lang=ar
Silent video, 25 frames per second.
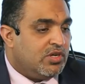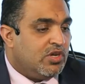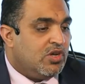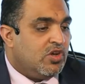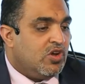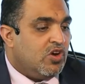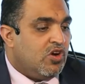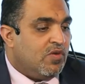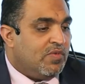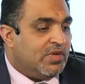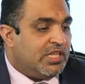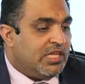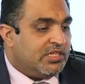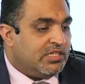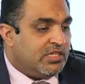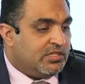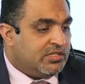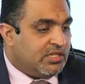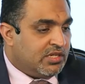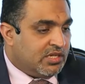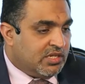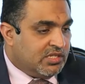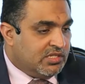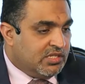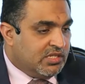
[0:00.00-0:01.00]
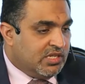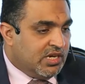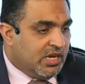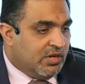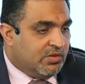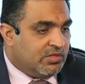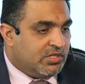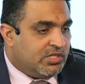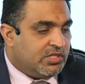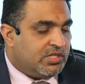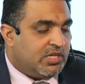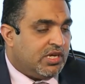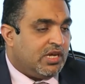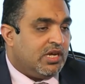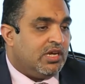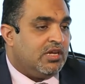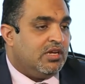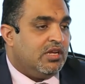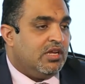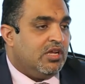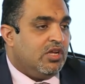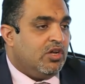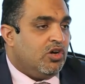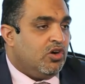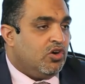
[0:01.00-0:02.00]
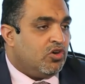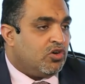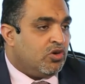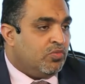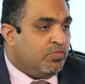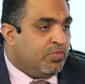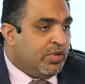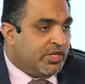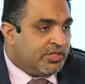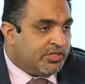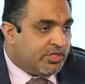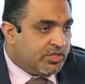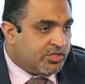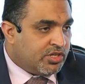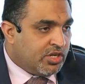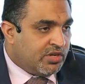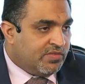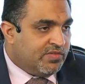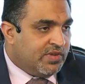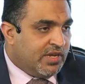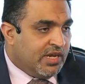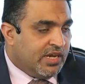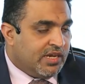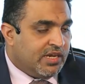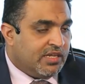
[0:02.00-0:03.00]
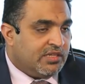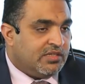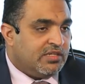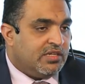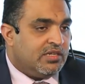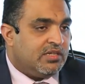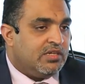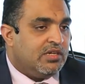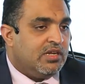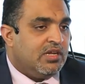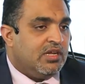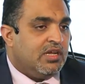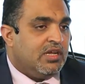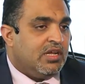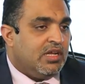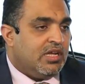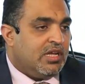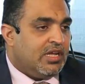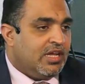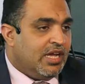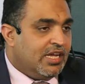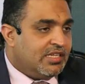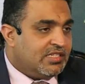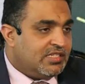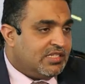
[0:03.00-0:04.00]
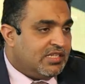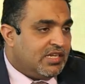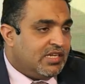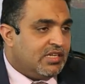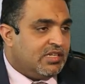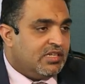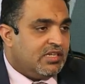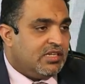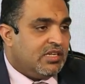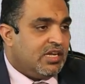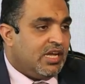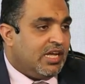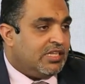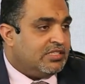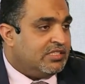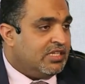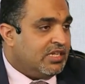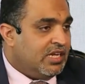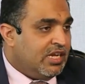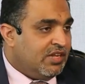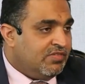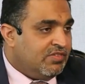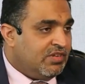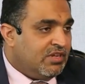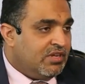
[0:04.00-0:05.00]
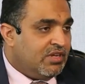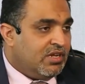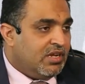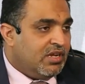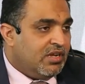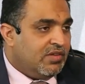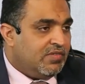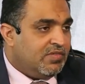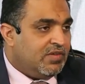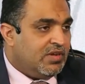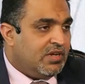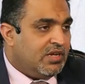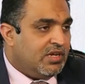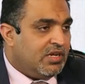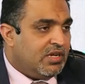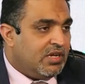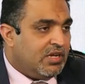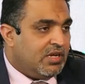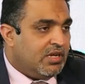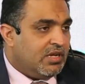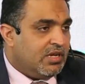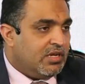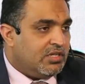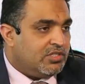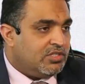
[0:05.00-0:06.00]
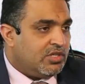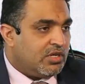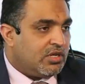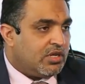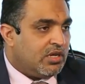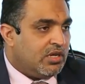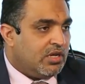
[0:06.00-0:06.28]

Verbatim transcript: وبدأ سنتر كتير قوي تشتغل أوروبا انتشر فيها جدا آسيا عندنا هنا في في الشرق